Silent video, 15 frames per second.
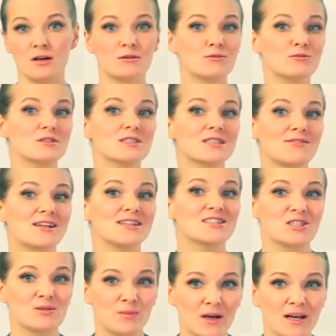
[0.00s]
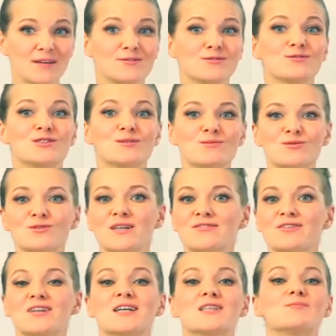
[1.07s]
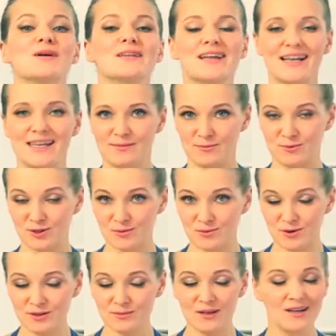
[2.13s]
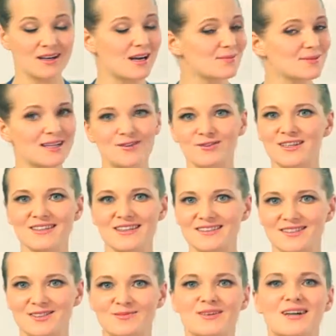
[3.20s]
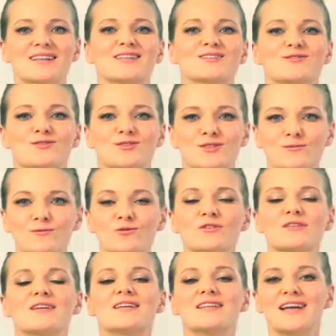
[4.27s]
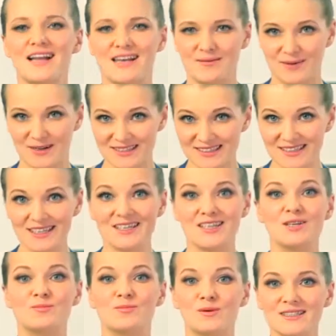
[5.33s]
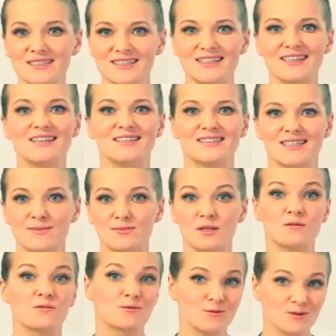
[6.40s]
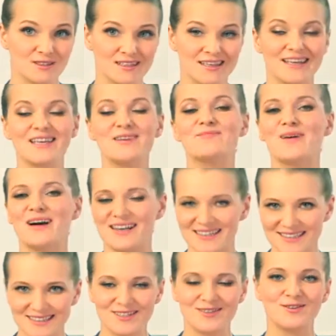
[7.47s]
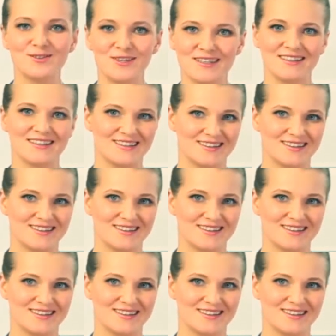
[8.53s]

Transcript: Но и заставлять себя и всю семью завтракать банальными бутербродами абсолютно незачем, когда существуют гениально простые и быстрые рецепты вкусной и полезной утренней